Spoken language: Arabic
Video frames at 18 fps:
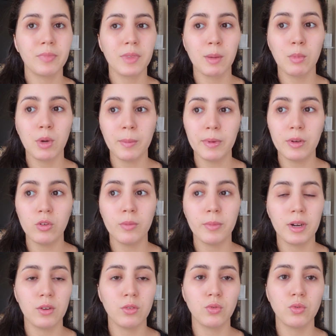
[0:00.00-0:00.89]
المهم
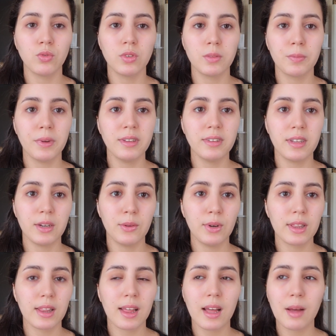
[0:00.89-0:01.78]
اليوم عرفتو صبحت على
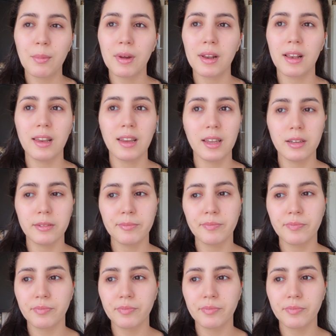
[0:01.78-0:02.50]
واحد الخبر لي